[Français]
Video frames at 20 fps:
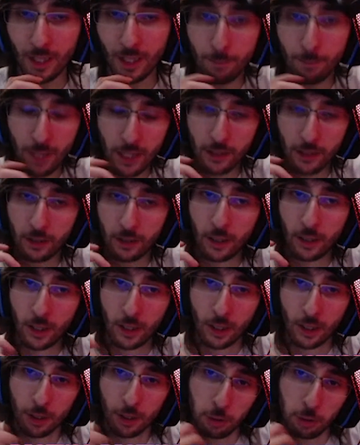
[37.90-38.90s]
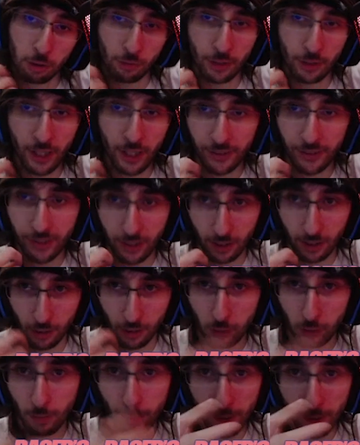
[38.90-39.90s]
Mais euh, ce que je veux dire, c'est qu'un
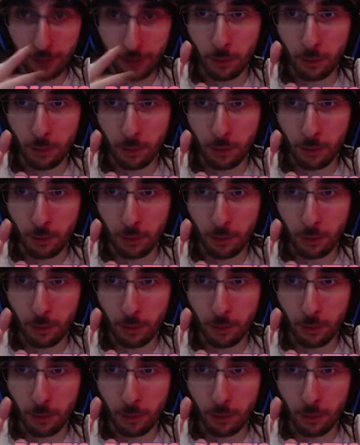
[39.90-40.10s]
jeu mobile,